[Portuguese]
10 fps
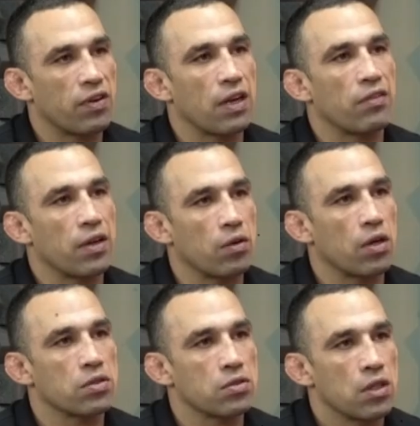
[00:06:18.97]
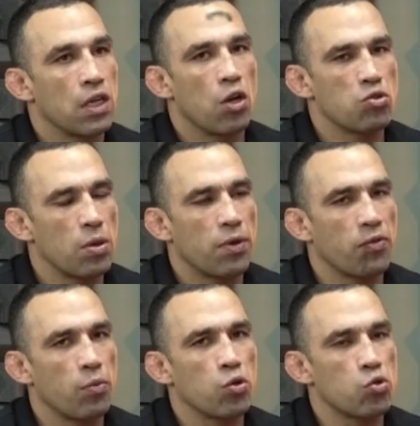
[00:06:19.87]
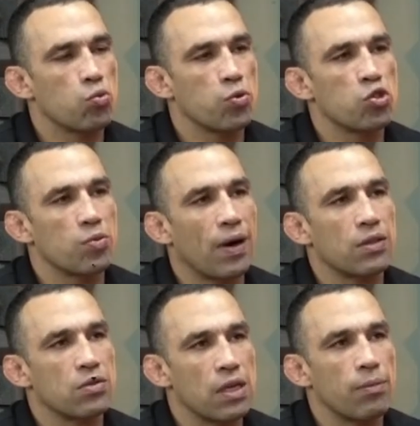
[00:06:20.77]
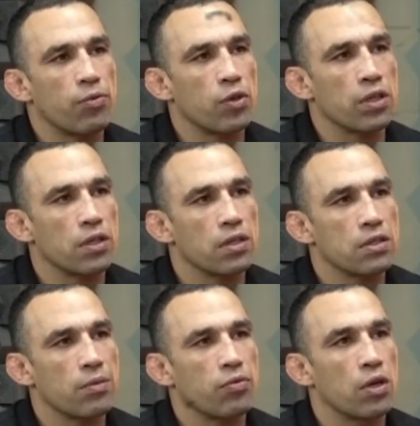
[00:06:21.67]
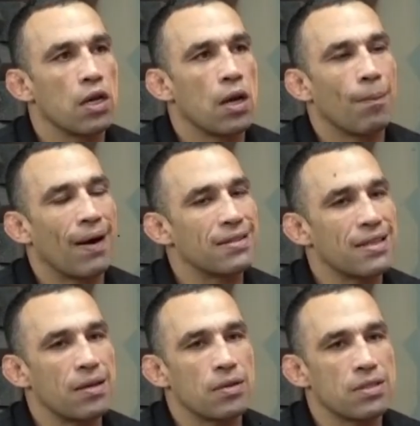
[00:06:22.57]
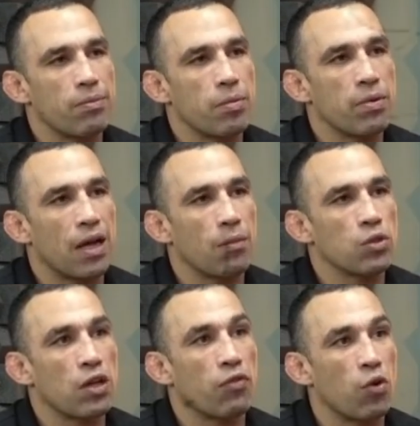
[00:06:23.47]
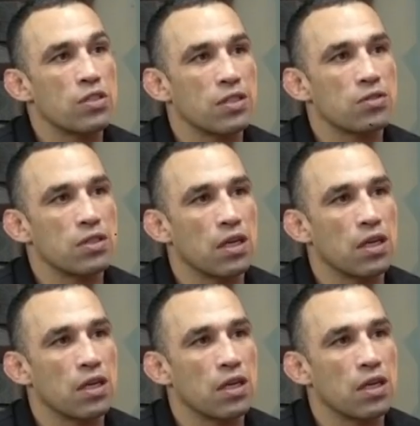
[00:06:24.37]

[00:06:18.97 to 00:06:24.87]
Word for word: quando ele fala bem, eu gosto. Caralho. Eu sempre fui muito subestimado, sempre fui. Sempre fui. Mas sempre me dá muita força